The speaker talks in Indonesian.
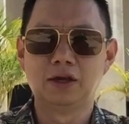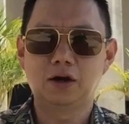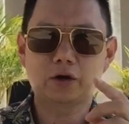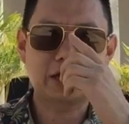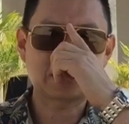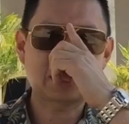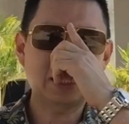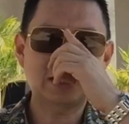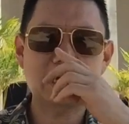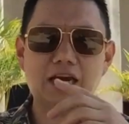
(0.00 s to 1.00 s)
Oke, saat
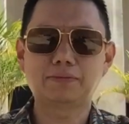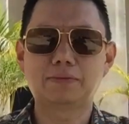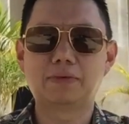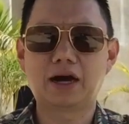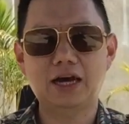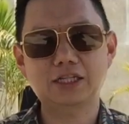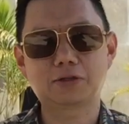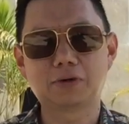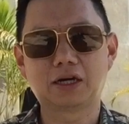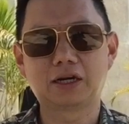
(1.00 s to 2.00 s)
ini saya akan
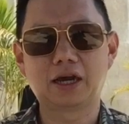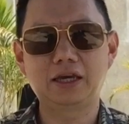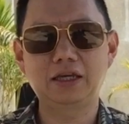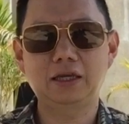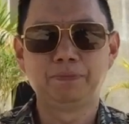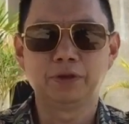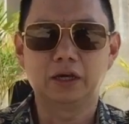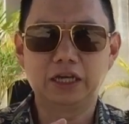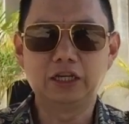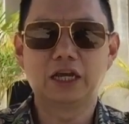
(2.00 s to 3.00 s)
membahas mengenai
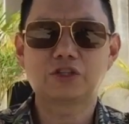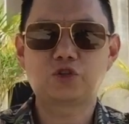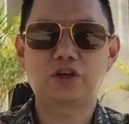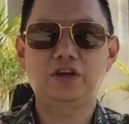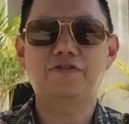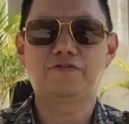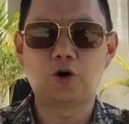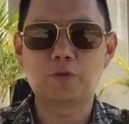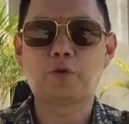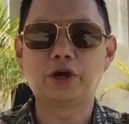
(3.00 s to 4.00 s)
industri
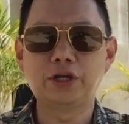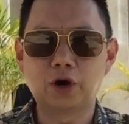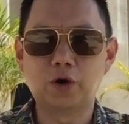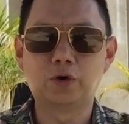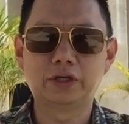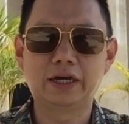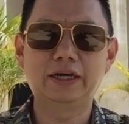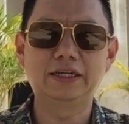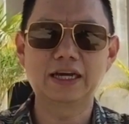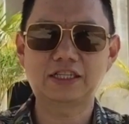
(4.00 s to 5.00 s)
4.0 ya.
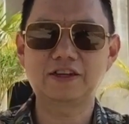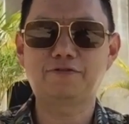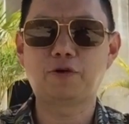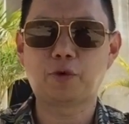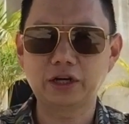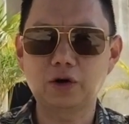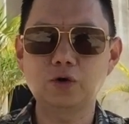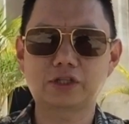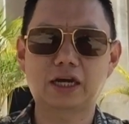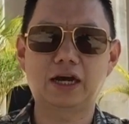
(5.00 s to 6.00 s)
Industri 4.0
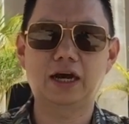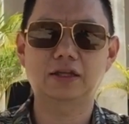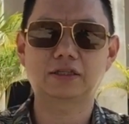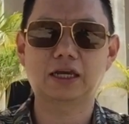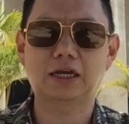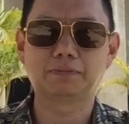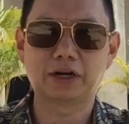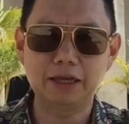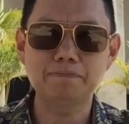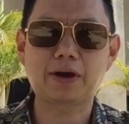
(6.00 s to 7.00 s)
sangat sangat
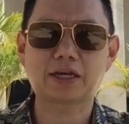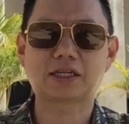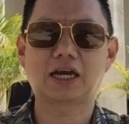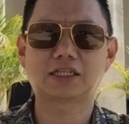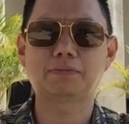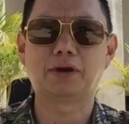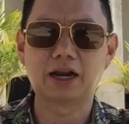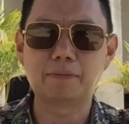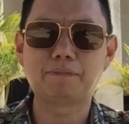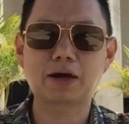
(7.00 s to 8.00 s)
berimpact, sangat sangat
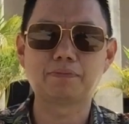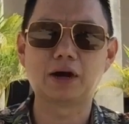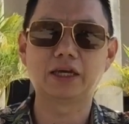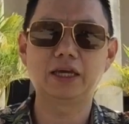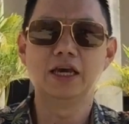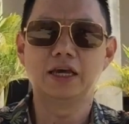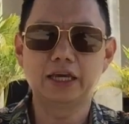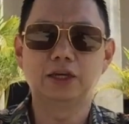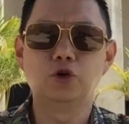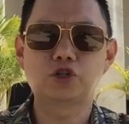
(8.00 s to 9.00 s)
berdampak bagi
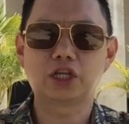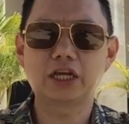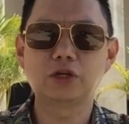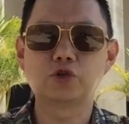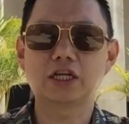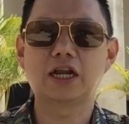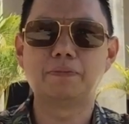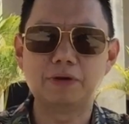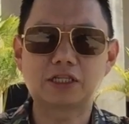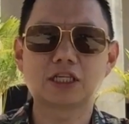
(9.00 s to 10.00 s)
industri-industri
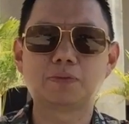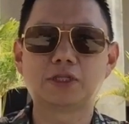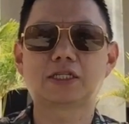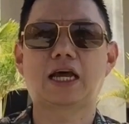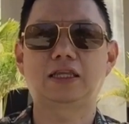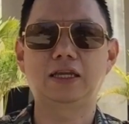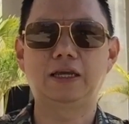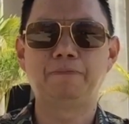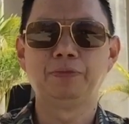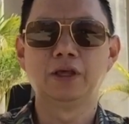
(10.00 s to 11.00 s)
dan bisnis-bisnis saat
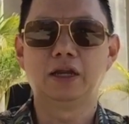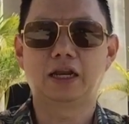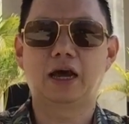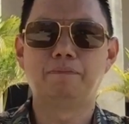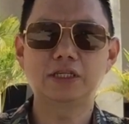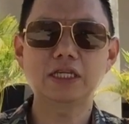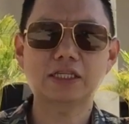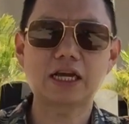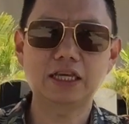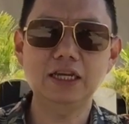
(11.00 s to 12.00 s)
ini Nah,
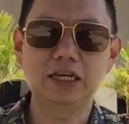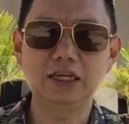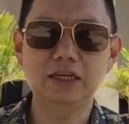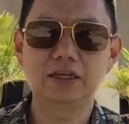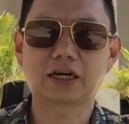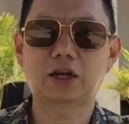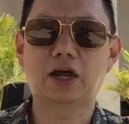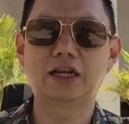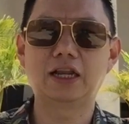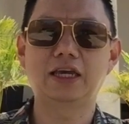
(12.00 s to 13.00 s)
bisnis saat ini ya kalau
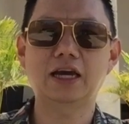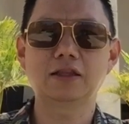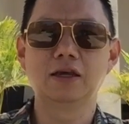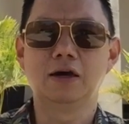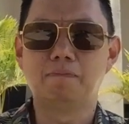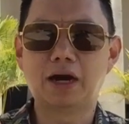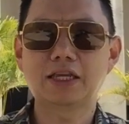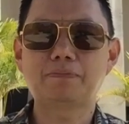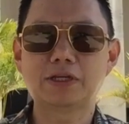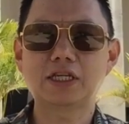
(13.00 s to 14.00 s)
Anda lihat
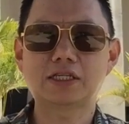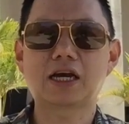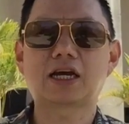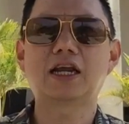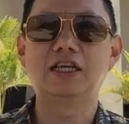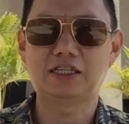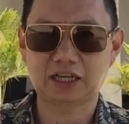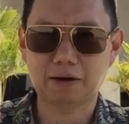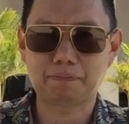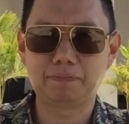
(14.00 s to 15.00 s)
banyak bisnis yang kena
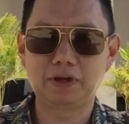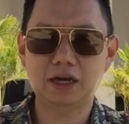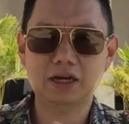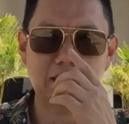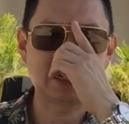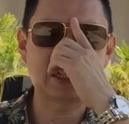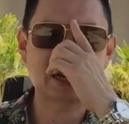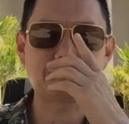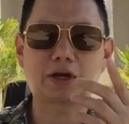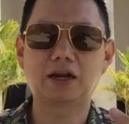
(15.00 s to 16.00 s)
disrupt ya, kena
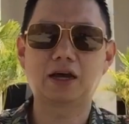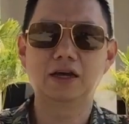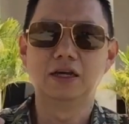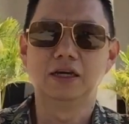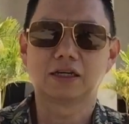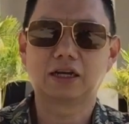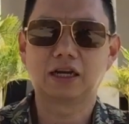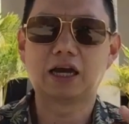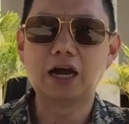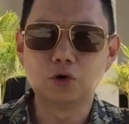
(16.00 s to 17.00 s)
disrupt, kena
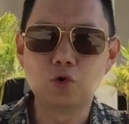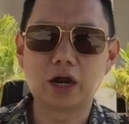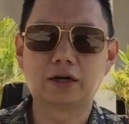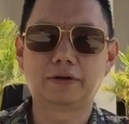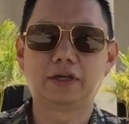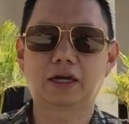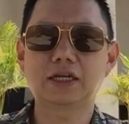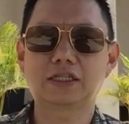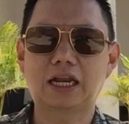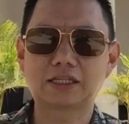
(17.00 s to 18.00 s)
kena gangguan ya
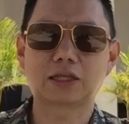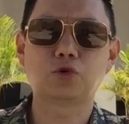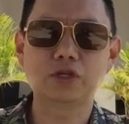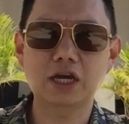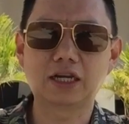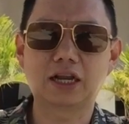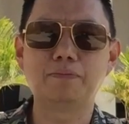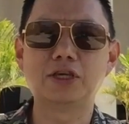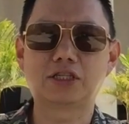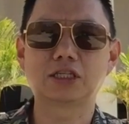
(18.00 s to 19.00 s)
kan. Salah satunya adalah
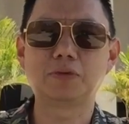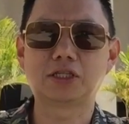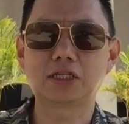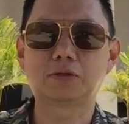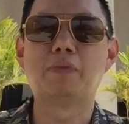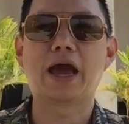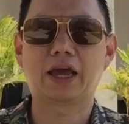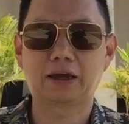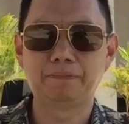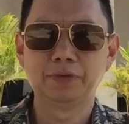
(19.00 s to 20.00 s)
bisnis-bisnis
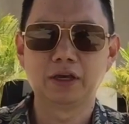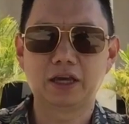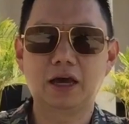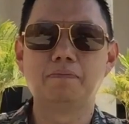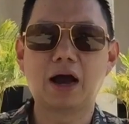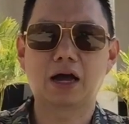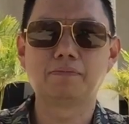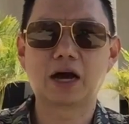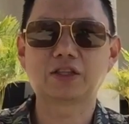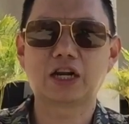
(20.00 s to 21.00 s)
bank ya
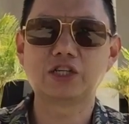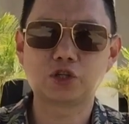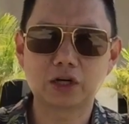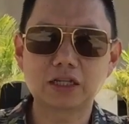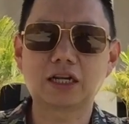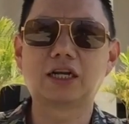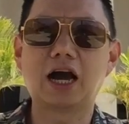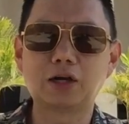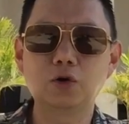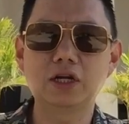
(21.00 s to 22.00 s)
bank-bank tradisional
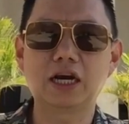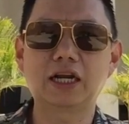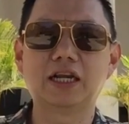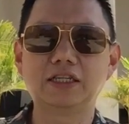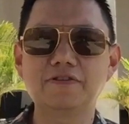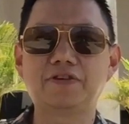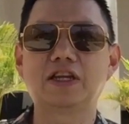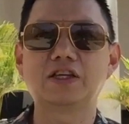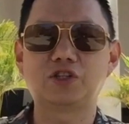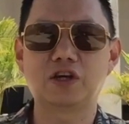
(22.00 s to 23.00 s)
terganggu dengan adanya
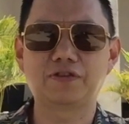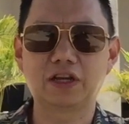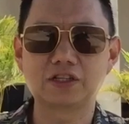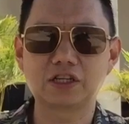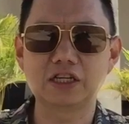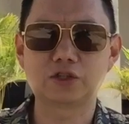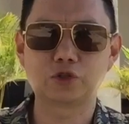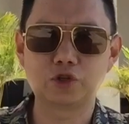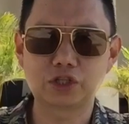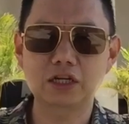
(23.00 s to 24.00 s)
financial financial
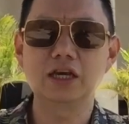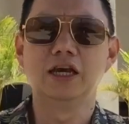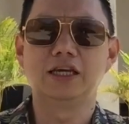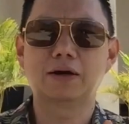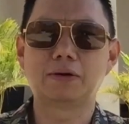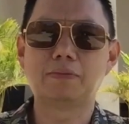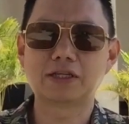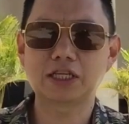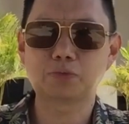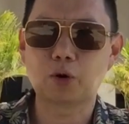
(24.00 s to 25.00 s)
institution yang
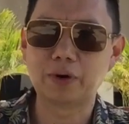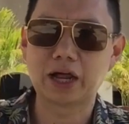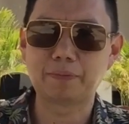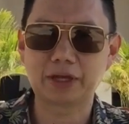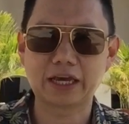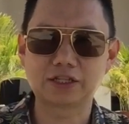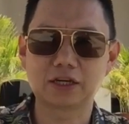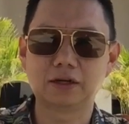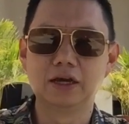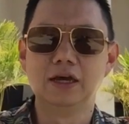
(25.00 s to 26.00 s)
berbasis mobile
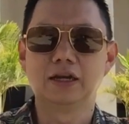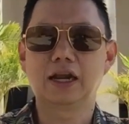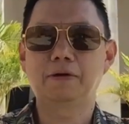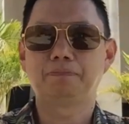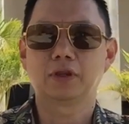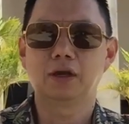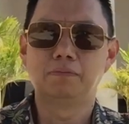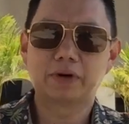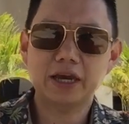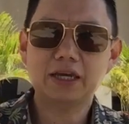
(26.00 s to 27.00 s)
application. Nah,
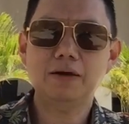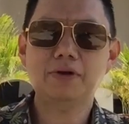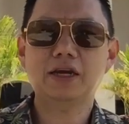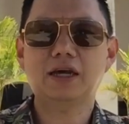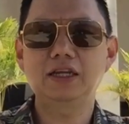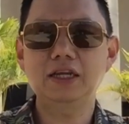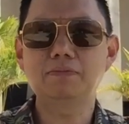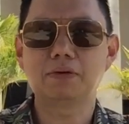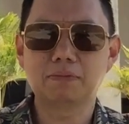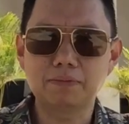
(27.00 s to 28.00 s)
mereka-mereka ini
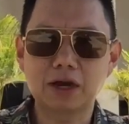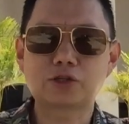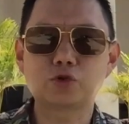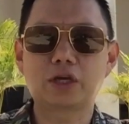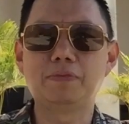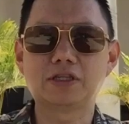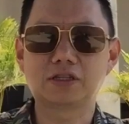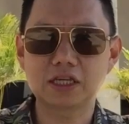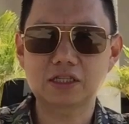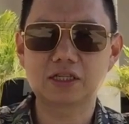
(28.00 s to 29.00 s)
memasuki
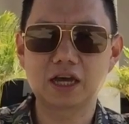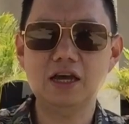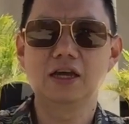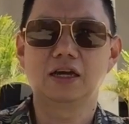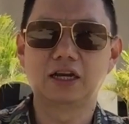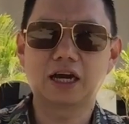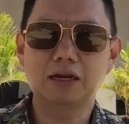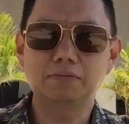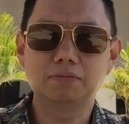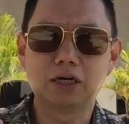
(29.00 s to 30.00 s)
bisnis ya
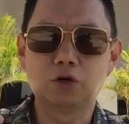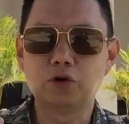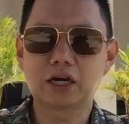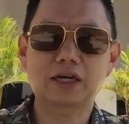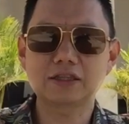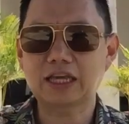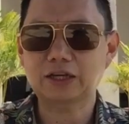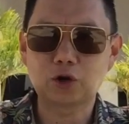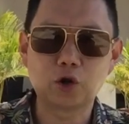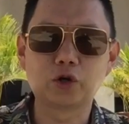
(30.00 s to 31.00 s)
dengan menggunakan
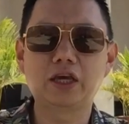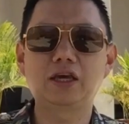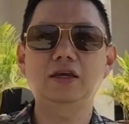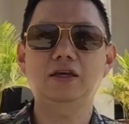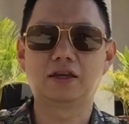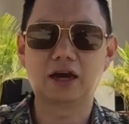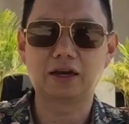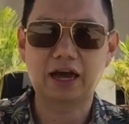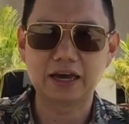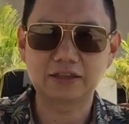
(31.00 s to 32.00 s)
teknologi
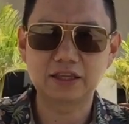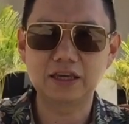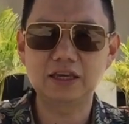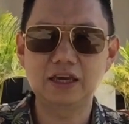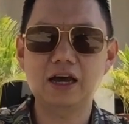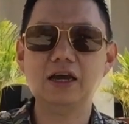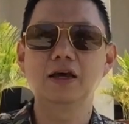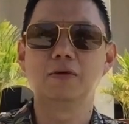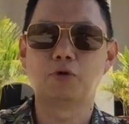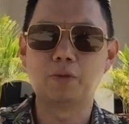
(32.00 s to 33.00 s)
dan IT ya,
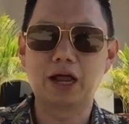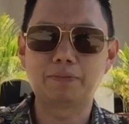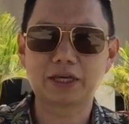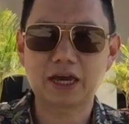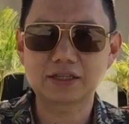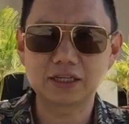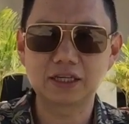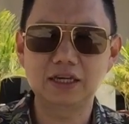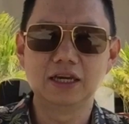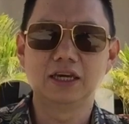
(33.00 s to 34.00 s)
mobile
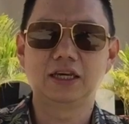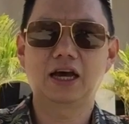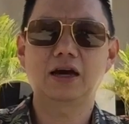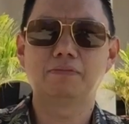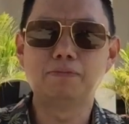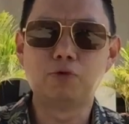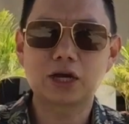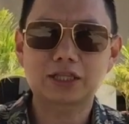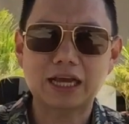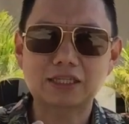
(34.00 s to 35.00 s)
aplikasi ya,
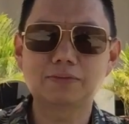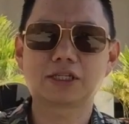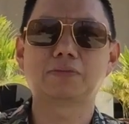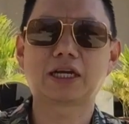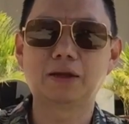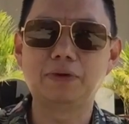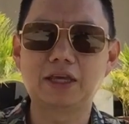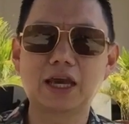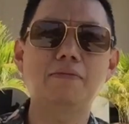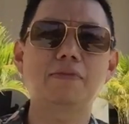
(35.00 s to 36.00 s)
membuat customer semakin lebih
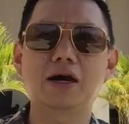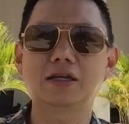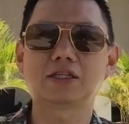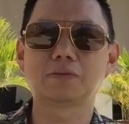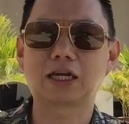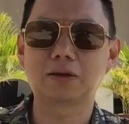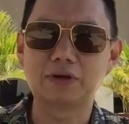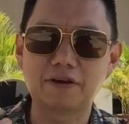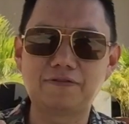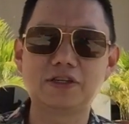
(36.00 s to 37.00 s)
nyaman, semakin
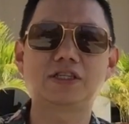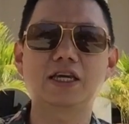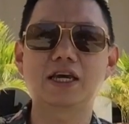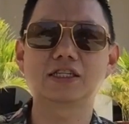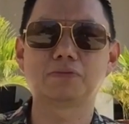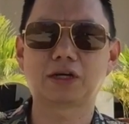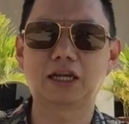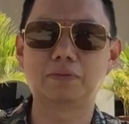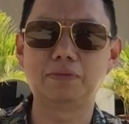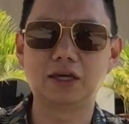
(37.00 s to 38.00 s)
lebih efisien,
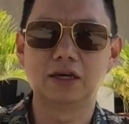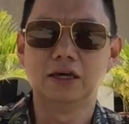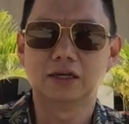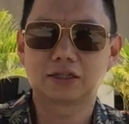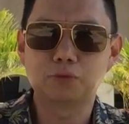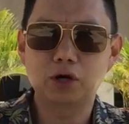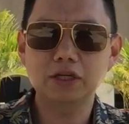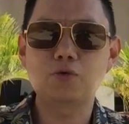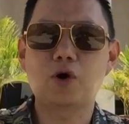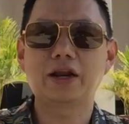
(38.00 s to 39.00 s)
semakin lebih
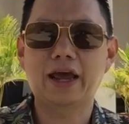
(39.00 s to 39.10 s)
semuanya one